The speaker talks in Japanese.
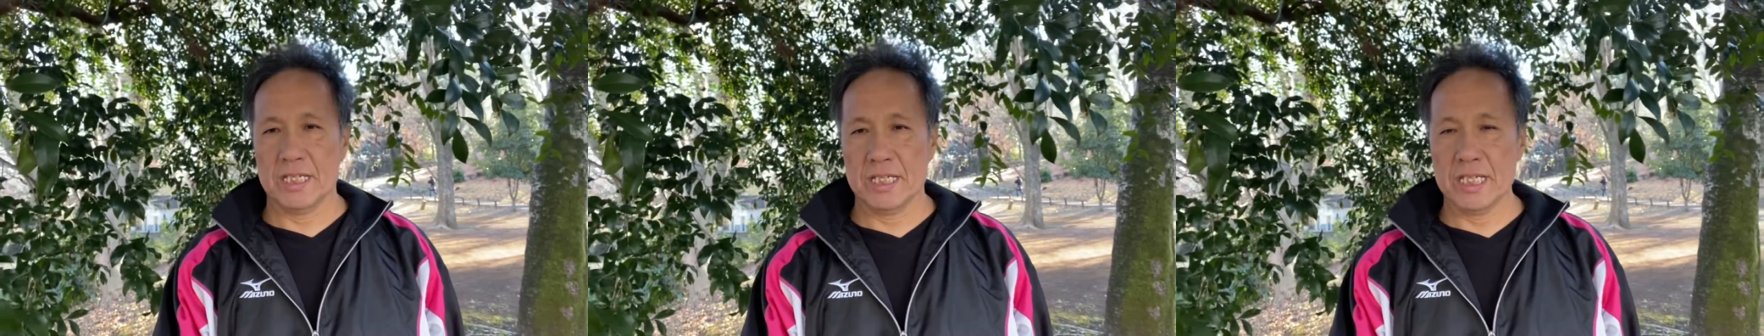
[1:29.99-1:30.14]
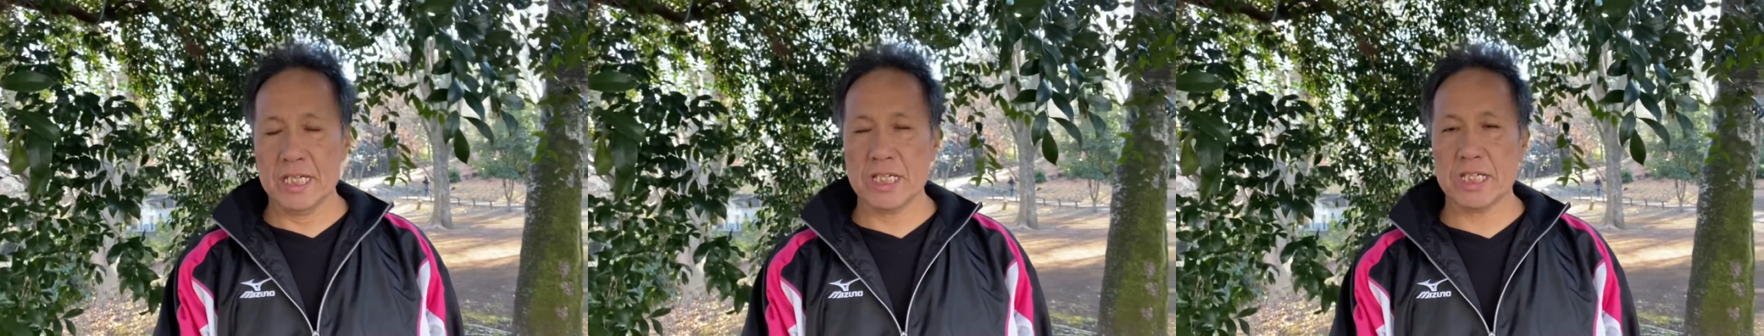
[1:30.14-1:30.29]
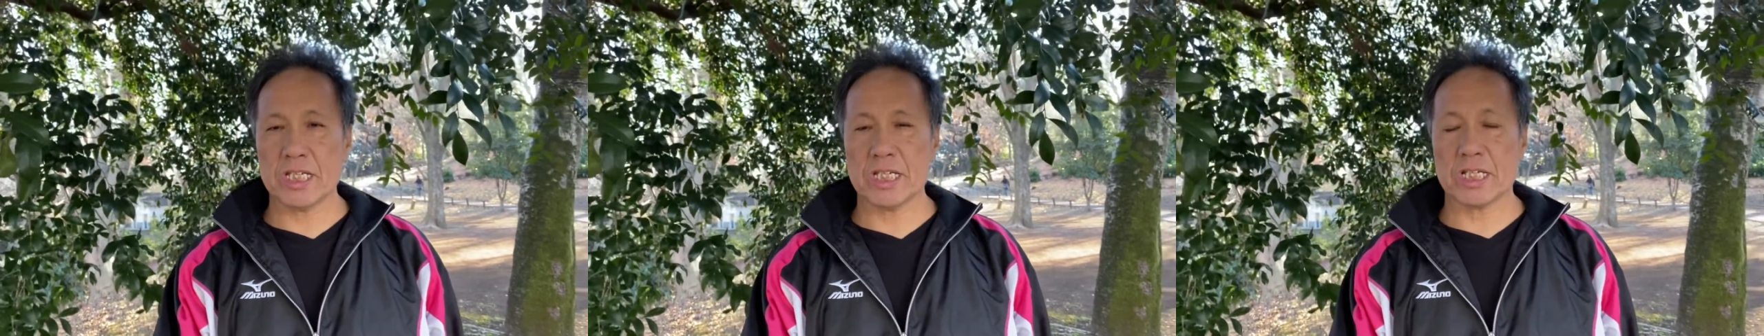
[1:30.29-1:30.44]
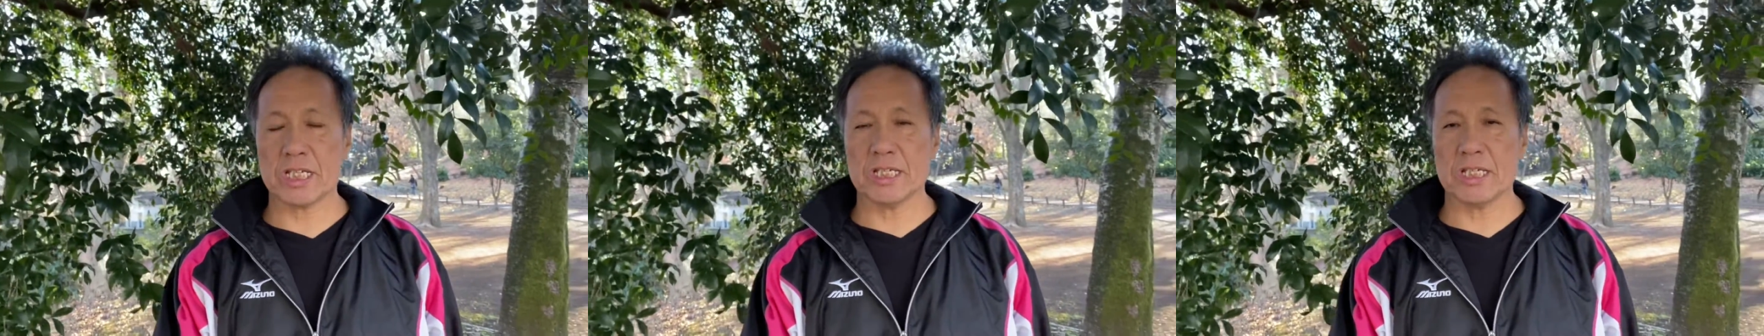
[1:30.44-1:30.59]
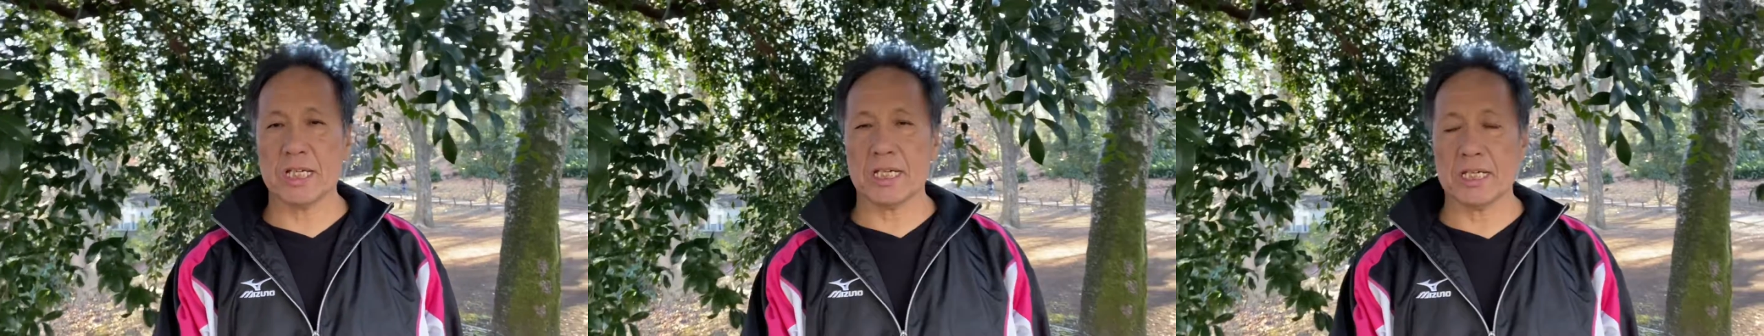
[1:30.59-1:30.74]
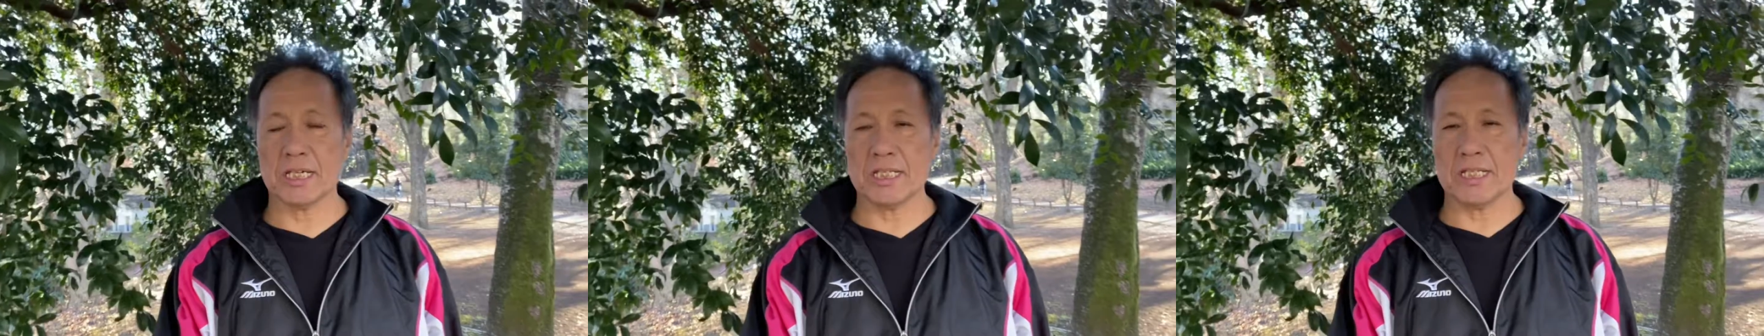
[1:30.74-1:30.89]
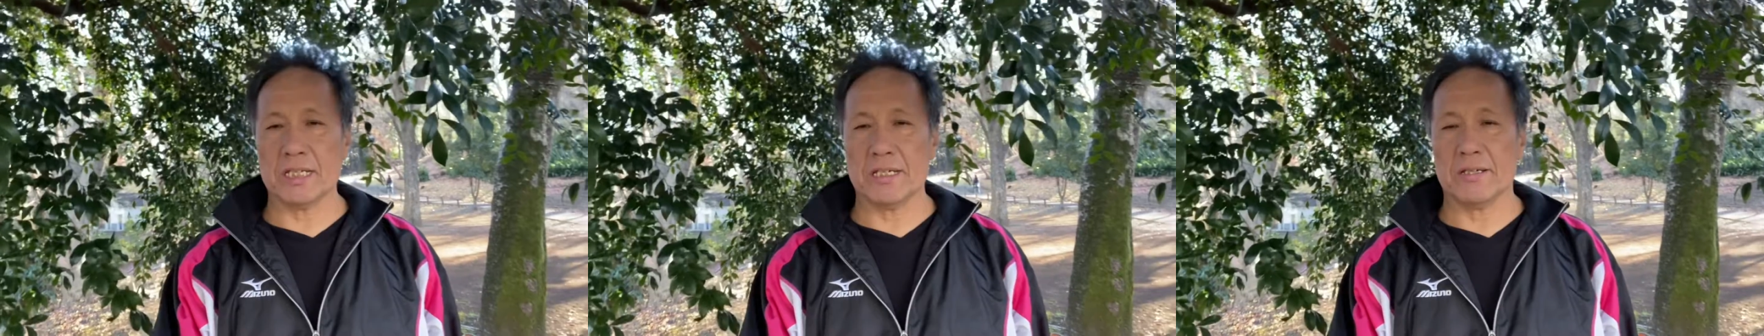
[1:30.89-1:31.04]
意識的
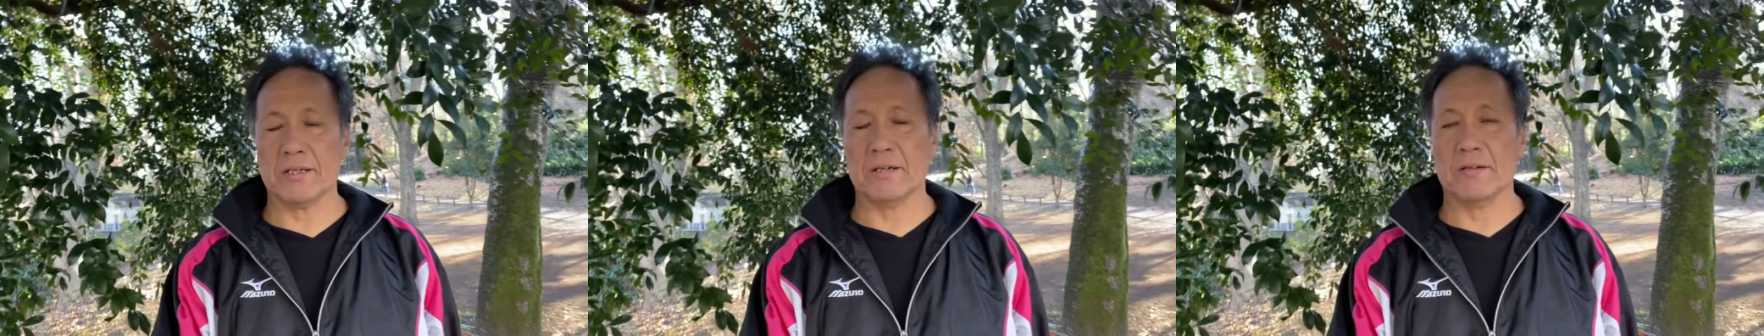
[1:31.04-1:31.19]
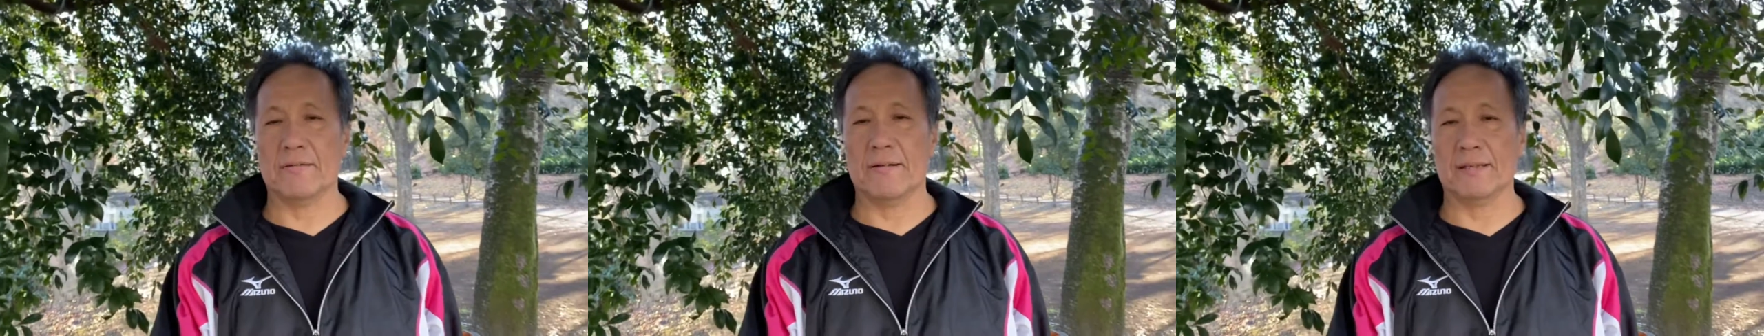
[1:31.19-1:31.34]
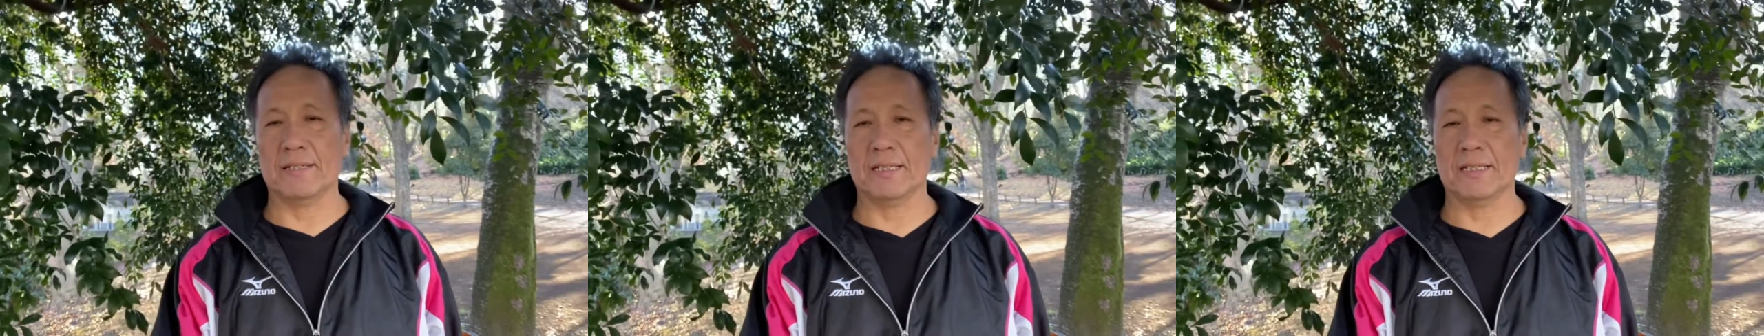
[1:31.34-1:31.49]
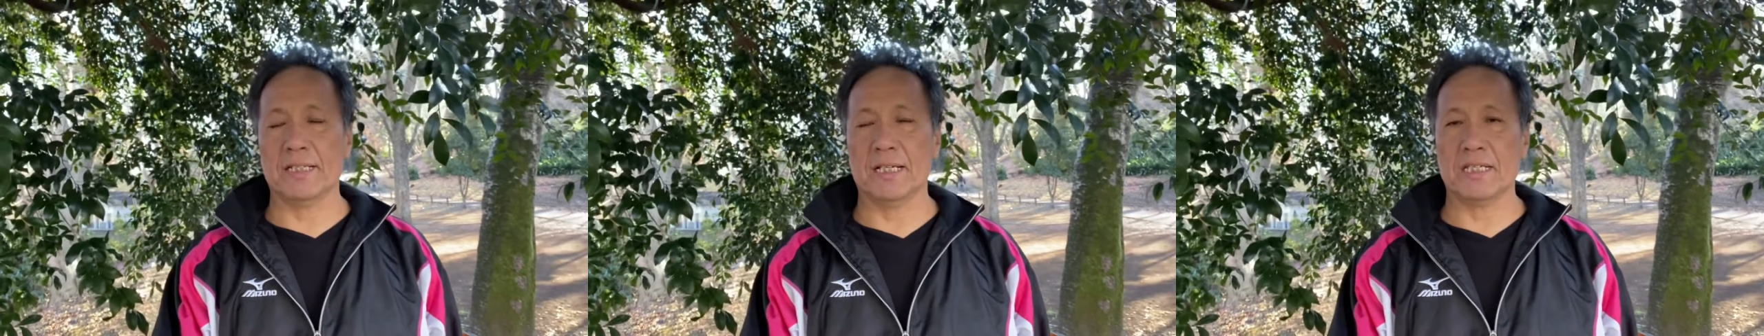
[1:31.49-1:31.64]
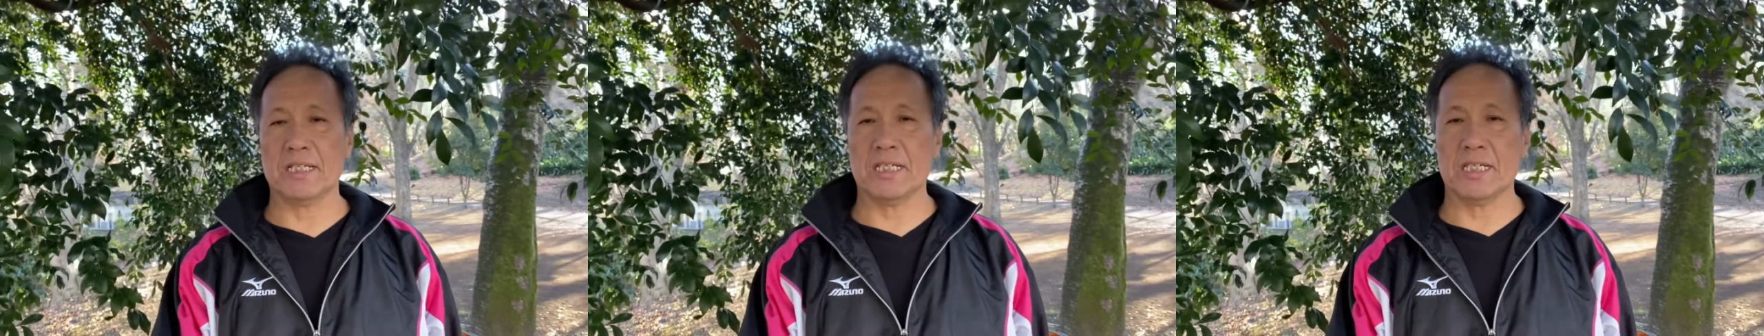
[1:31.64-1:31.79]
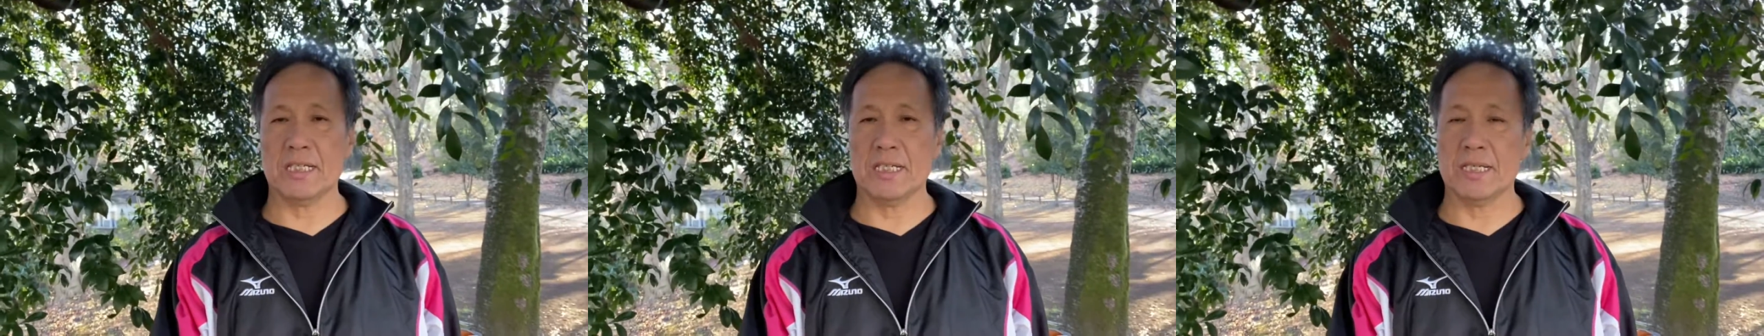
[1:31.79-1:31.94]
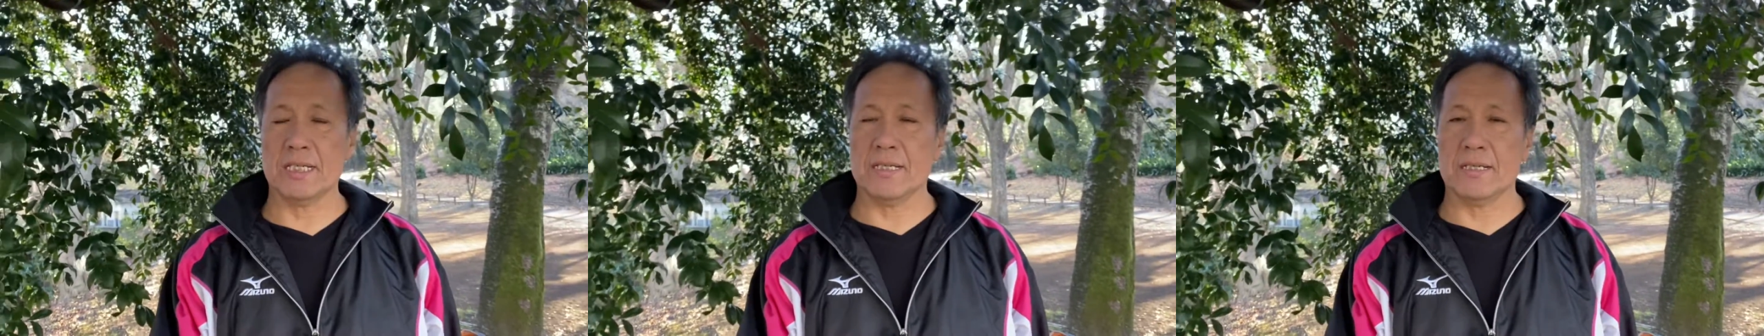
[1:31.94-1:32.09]
に私た
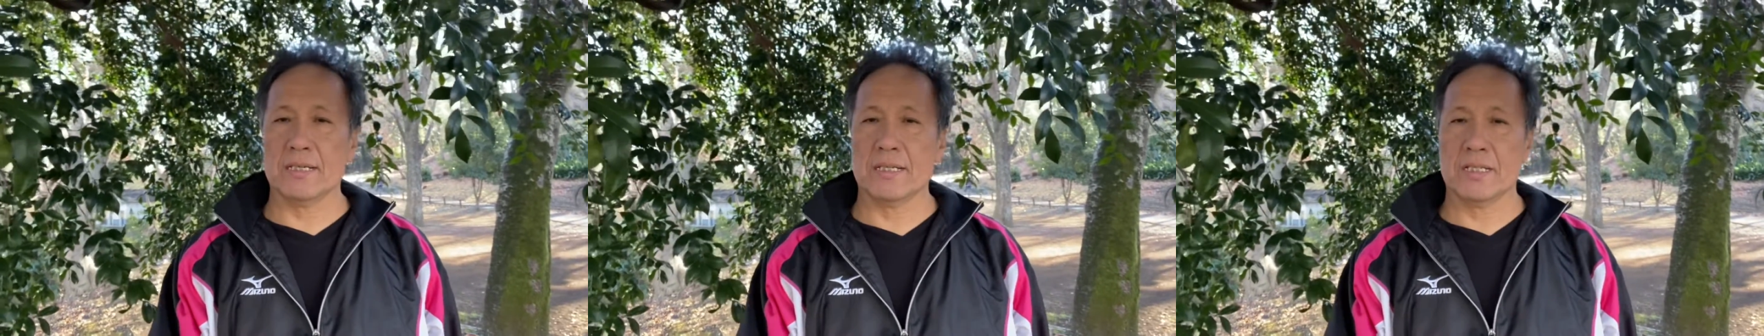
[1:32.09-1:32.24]
ち